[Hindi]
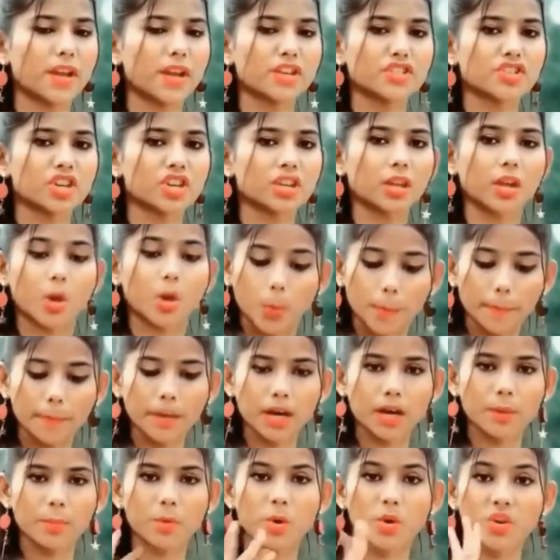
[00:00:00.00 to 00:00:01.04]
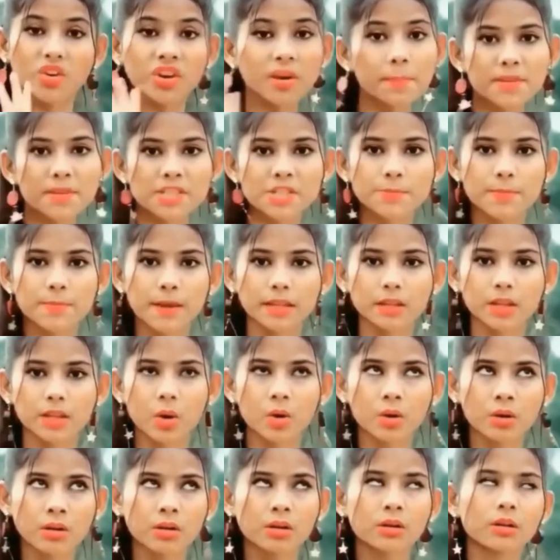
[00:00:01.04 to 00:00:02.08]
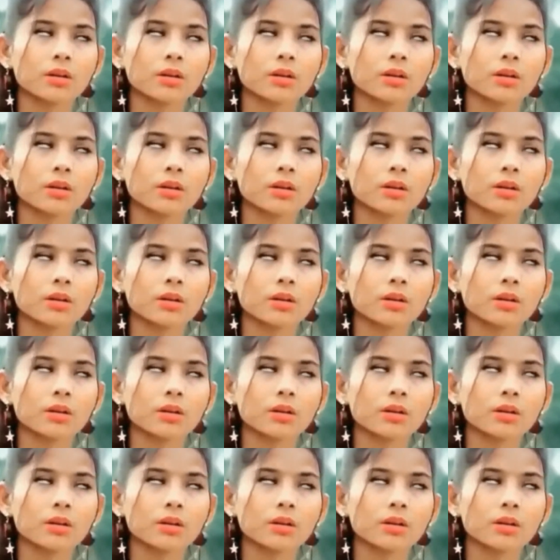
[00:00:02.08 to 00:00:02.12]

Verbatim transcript: क्या मैं नहीं चाहती हूँ मेरे घर में कोई रेपिस्ट पैदा